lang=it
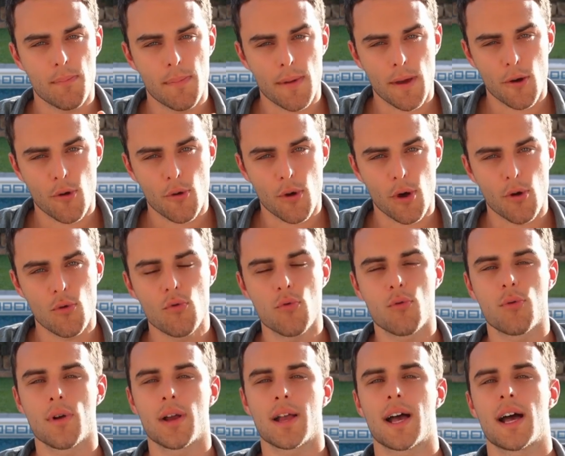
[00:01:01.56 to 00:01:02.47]
per
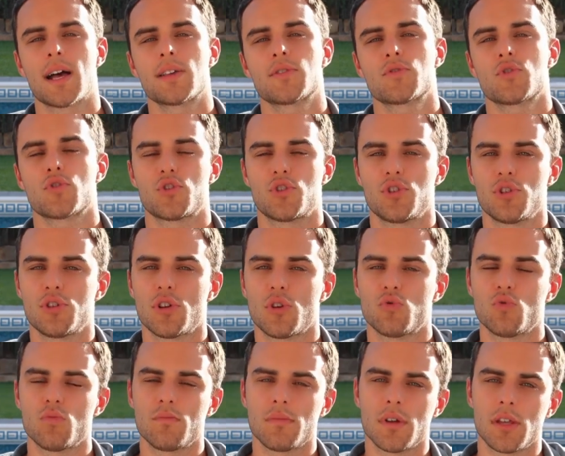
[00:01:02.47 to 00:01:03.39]
qualunque caso sino
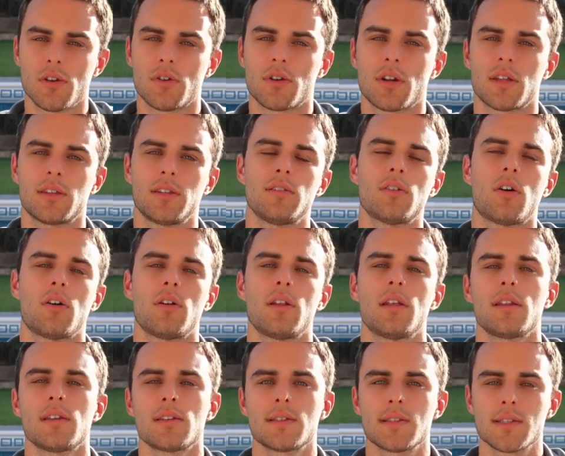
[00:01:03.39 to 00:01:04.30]
ad un milione di
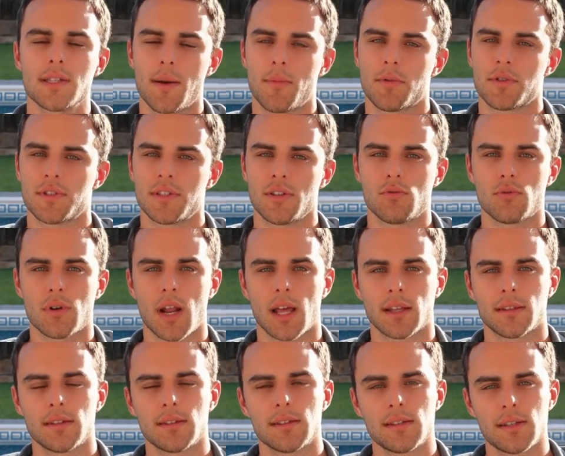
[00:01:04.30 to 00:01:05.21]
dollari siamo
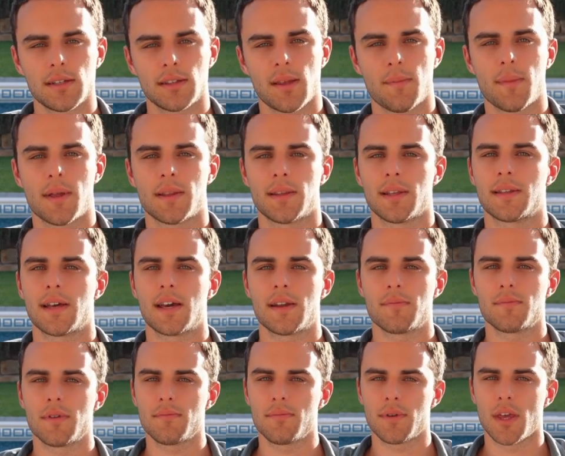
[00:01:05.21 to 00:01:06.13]
assicurati direttamente da
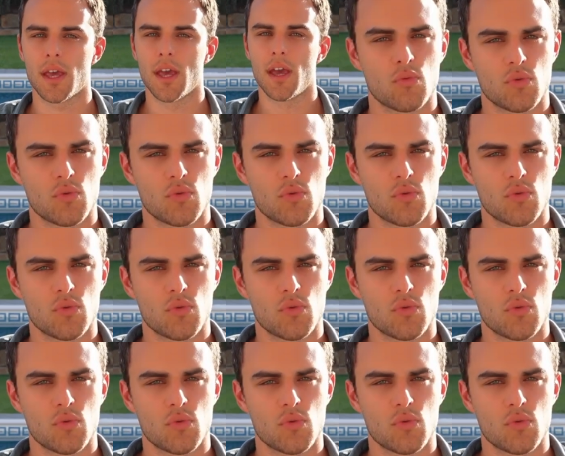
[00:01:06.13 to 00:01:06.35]
Airbnb,